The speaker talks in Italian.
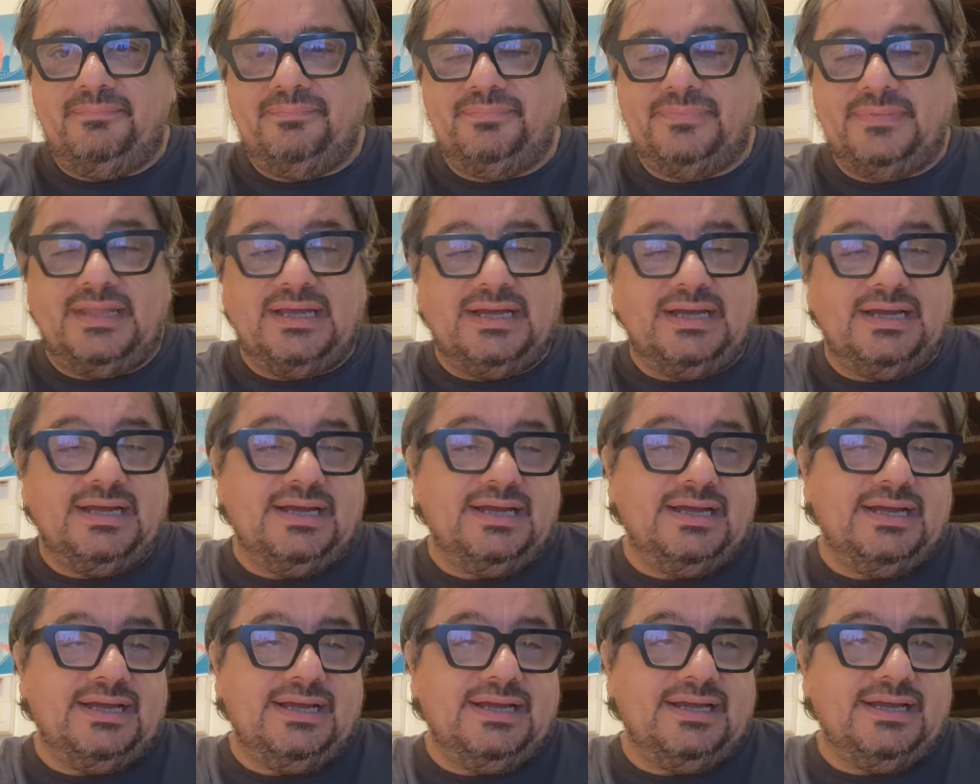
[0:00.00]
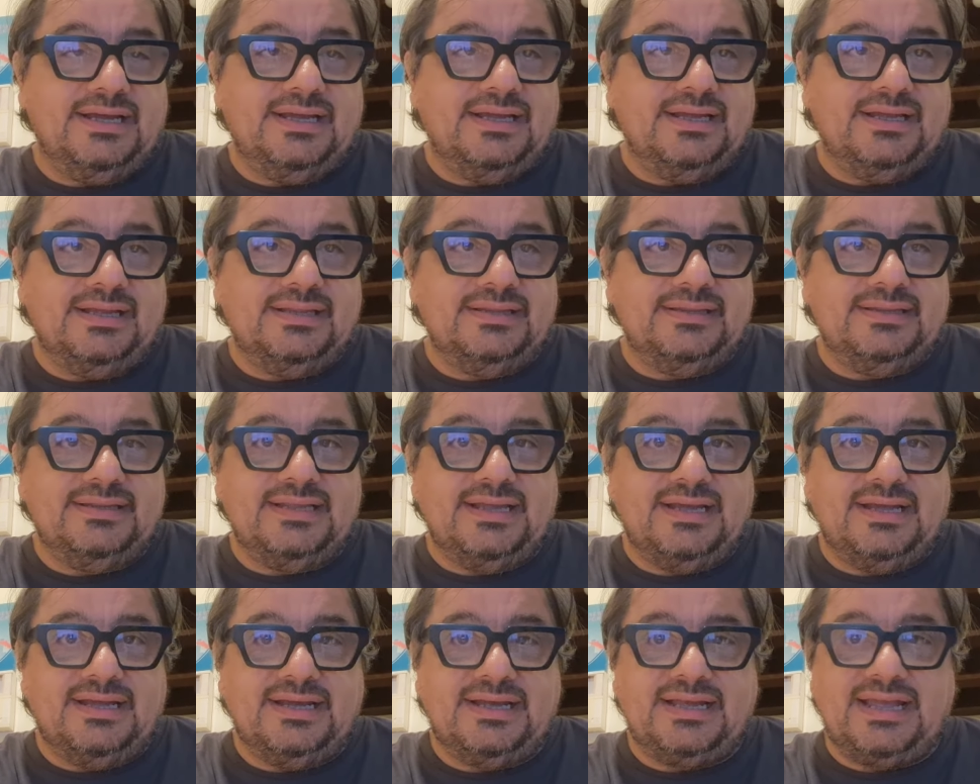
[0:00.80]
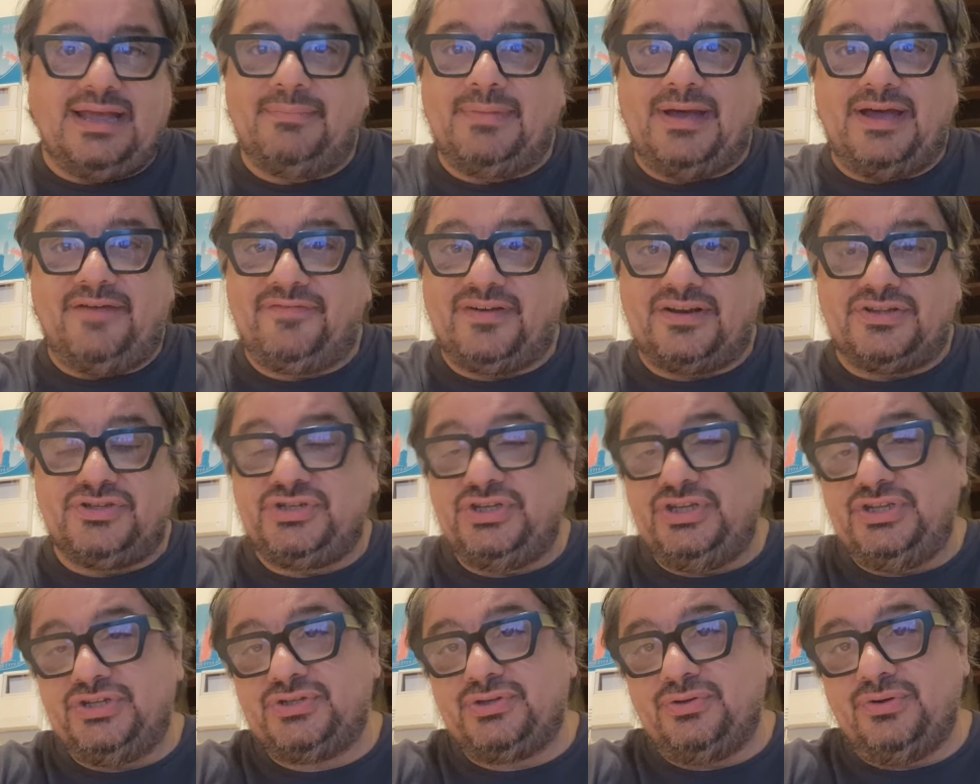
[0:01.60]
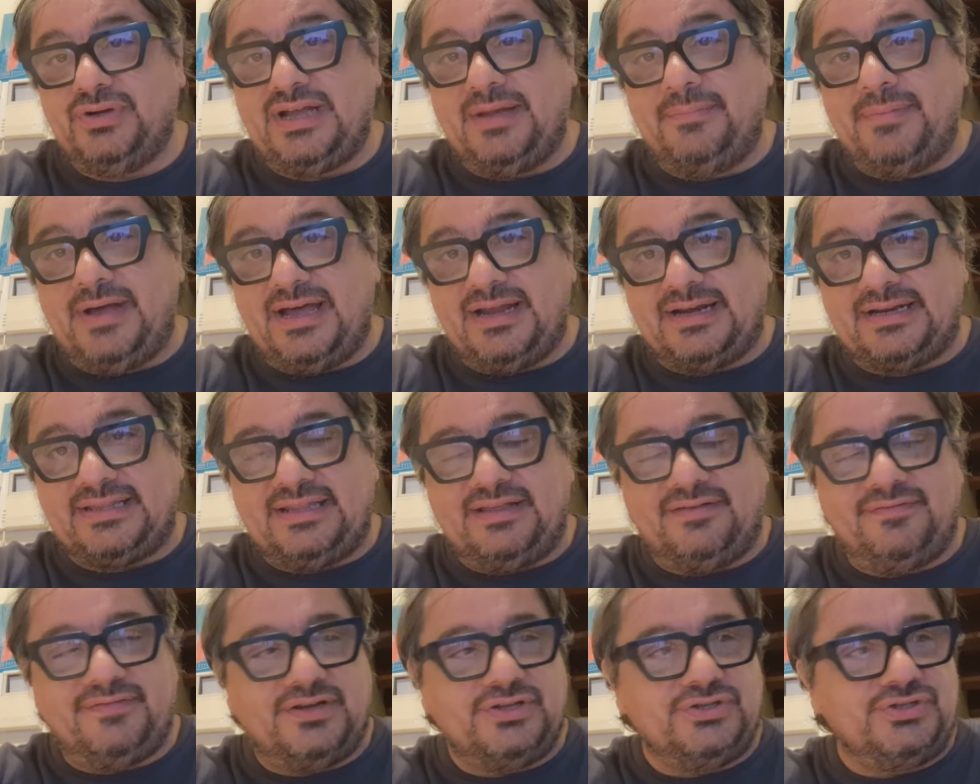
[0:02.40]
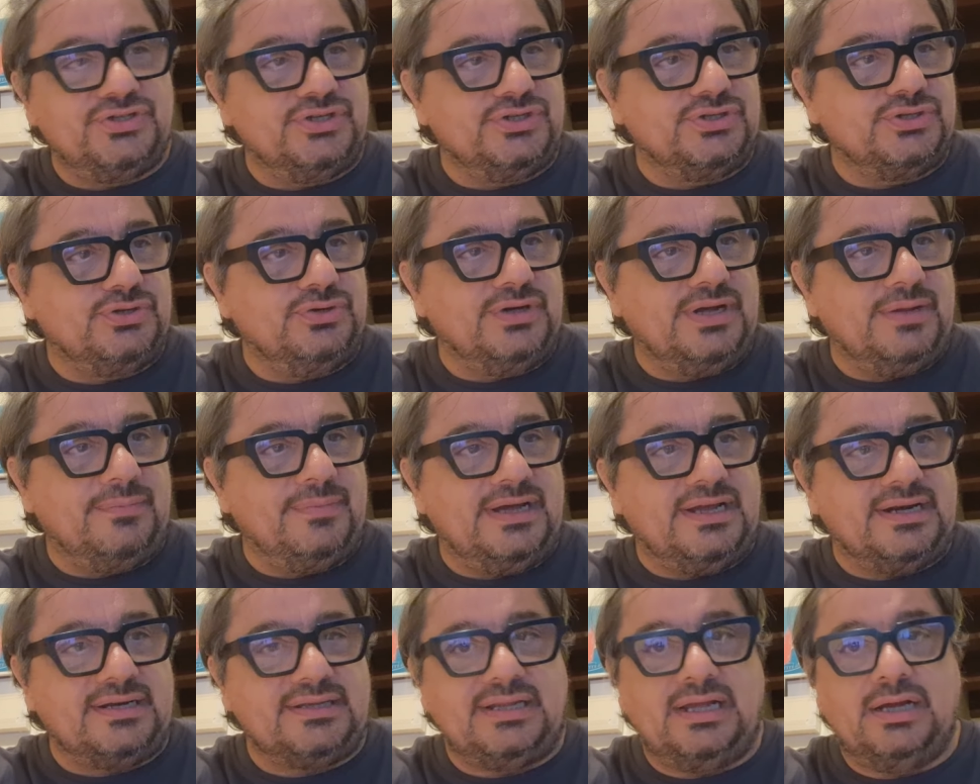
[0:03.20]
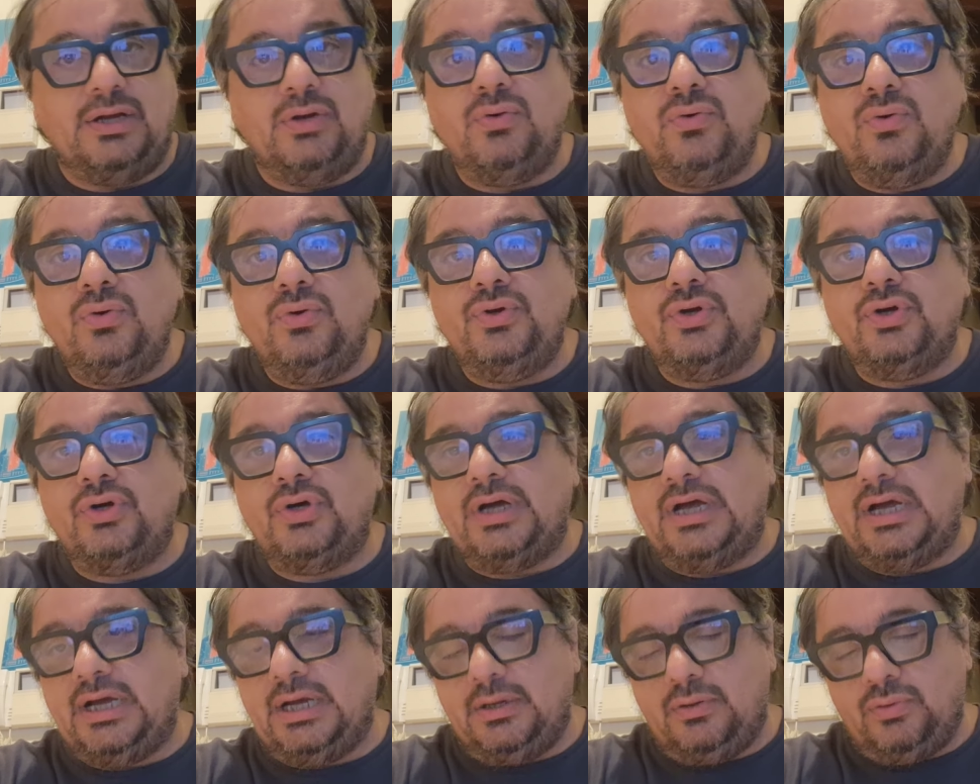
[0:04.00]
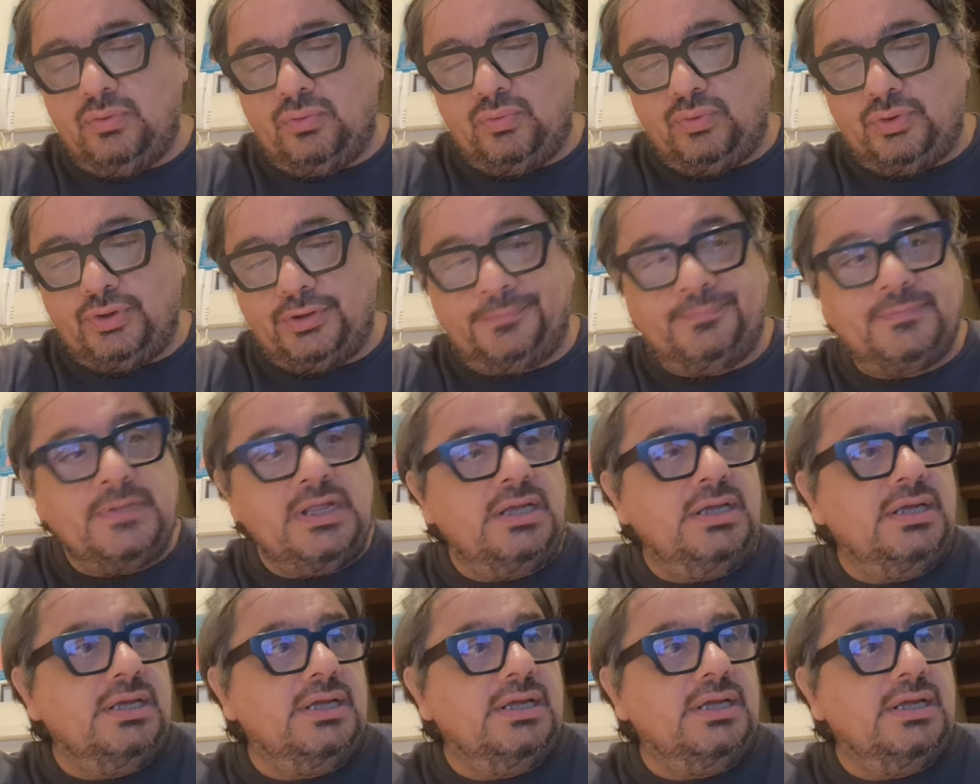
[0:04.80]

da, da Camar- Francesco Camarda, Francesco Camarda, 1 a 1.